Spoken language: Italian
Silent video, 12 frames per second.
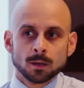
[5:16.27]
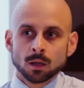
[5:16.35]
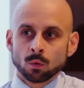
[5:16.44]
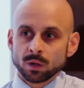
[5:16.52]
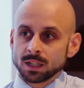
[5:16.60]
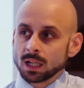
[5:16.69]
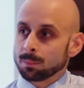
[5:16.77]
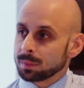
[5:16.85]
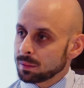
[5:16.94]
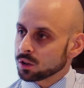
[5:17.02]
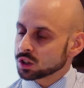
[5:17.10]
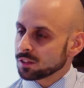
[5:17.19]
Quindi la
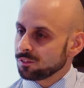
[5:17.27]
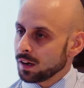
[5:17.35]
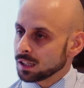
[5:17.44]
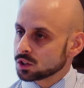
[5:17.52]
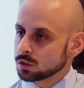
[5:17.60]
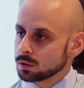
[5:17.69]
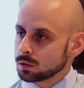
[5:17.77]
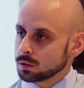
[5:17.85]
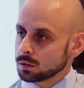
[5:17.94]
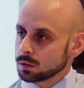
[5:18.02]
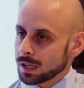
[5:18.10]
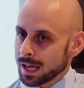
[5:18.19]
prima cosa che faccio
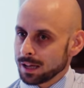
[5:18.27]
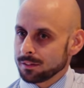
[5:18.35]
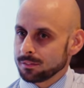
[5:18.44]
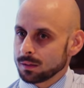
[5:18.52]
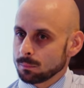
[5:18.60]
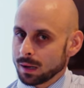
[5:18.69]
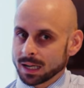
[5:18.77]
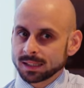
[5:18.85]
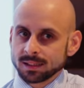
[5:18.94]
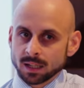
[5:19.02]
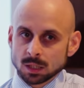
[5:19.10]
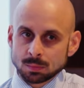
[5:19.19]
è
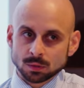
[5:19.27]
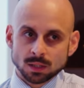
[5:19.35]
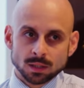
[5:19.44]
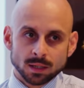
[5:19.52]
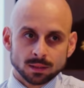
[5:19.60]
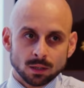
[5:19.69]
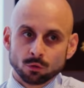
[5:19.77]
marketing e risposta diretta,